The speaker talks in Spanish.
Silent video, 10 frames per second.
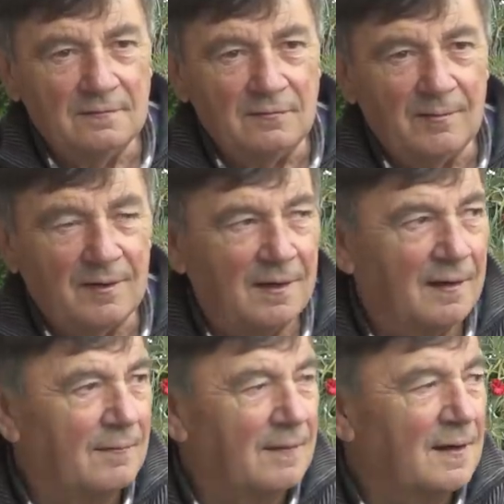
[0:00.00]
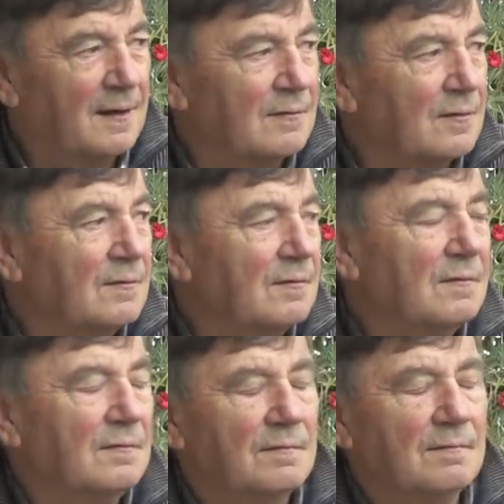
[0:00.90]
Una mañana bajaba,
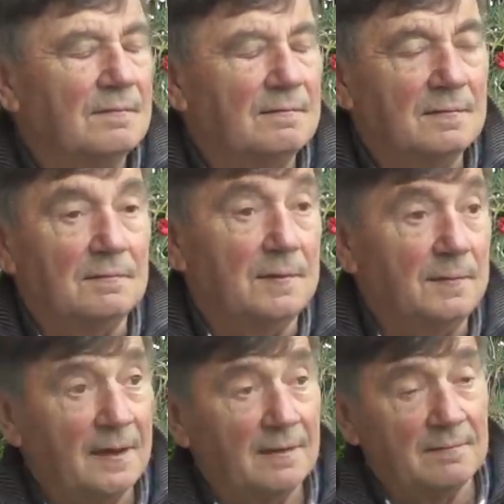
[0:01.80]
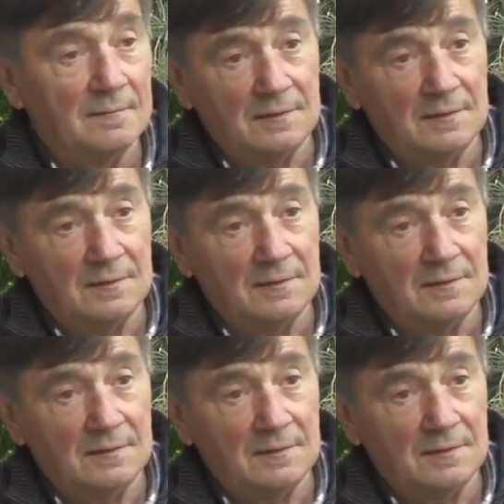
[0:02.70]
vivía en